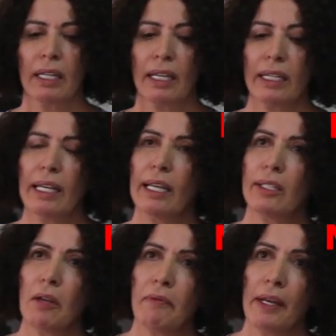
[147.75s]
Yani
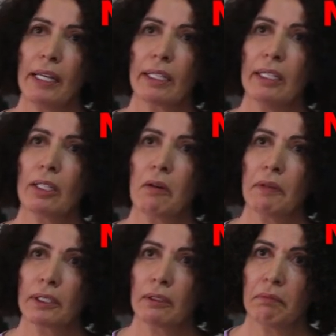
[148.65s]
HDP'nin
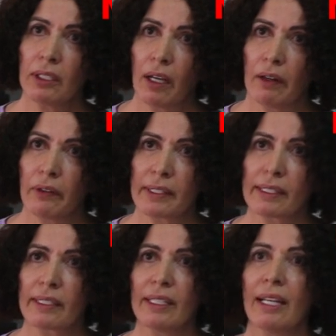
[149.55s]
kapatılma
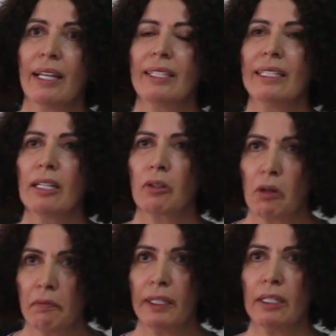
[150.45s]
davası, yine
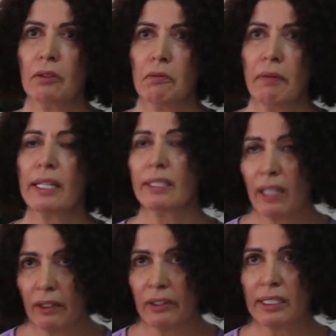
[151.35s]
Kobane Kumpas
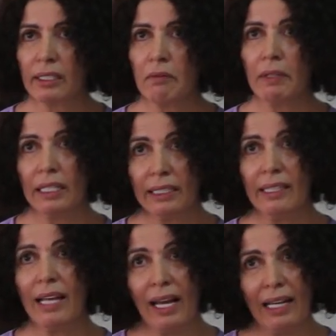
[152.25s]
davasını
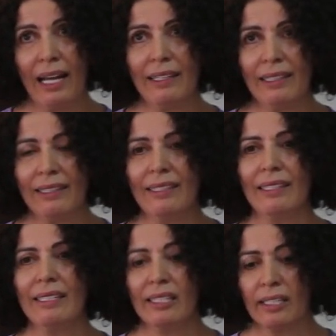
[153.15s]
birlikte
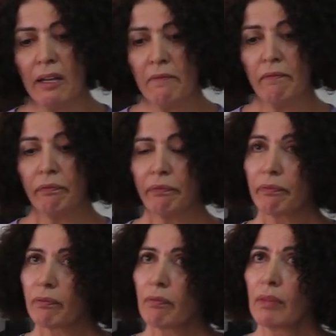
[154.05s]
değerlendirdiğinizde
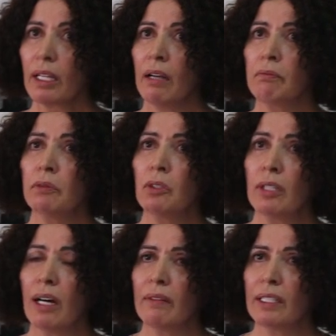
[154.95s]

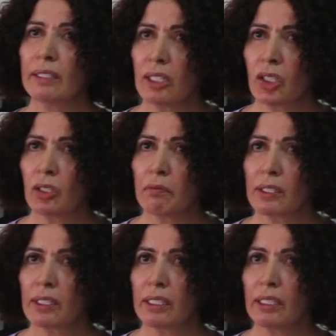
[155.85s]
bu davaların
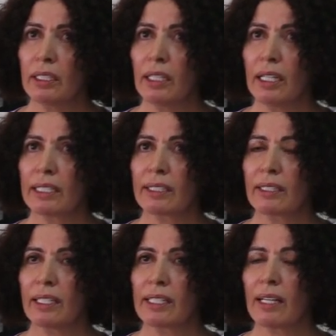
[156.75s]
açılmasını
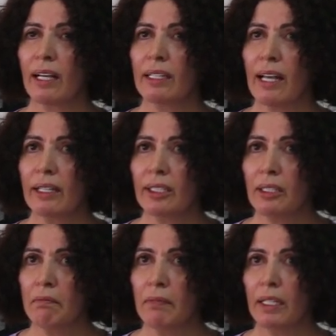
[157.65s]
aslında sağlayan
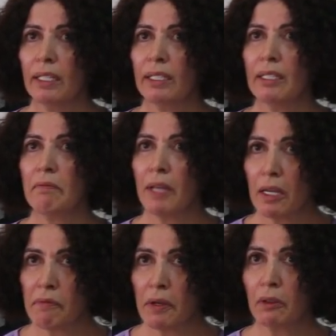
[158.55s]
kim? yine
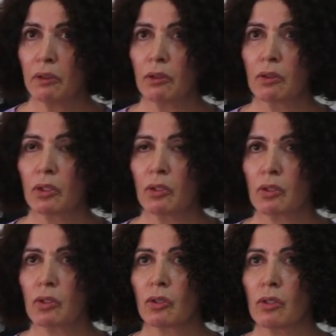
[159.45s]
MHP olduğunu
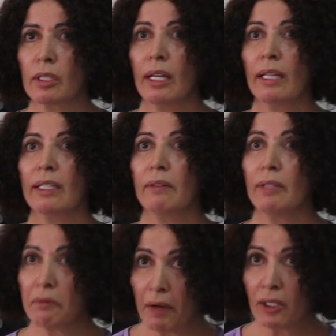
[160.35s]
görürsünüz.
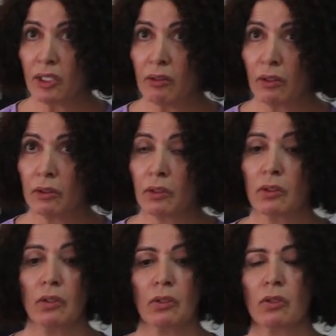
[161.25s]
Devlet Bahçeli
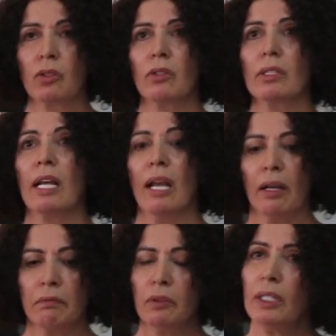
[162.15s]
olduğunu görürsünüz.
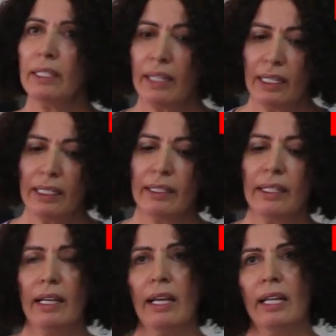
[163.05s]
Bu nedenle
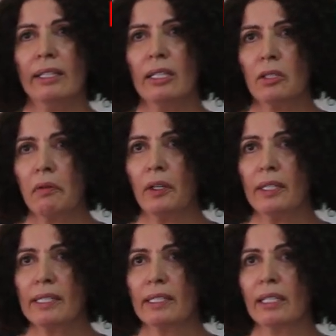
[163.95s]
de Deniz
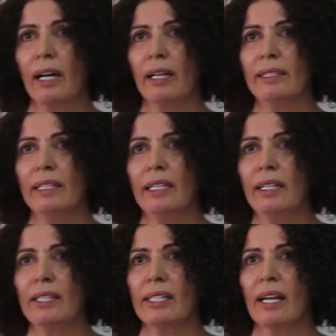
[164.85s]
Poyraz'ın
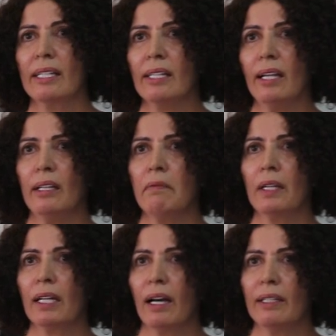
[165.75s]
katili siyasi
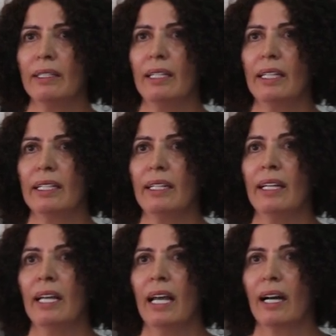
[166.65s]
anlamda
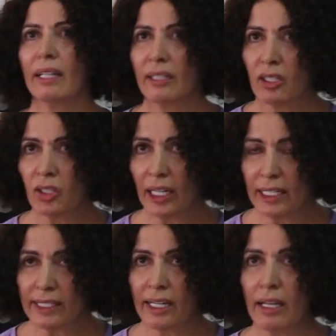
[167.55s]
katilleri aranacak
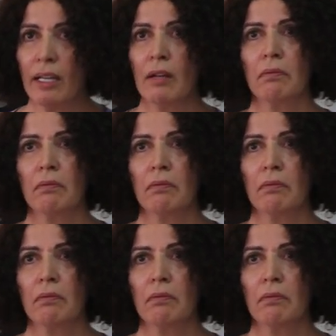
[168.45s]
ise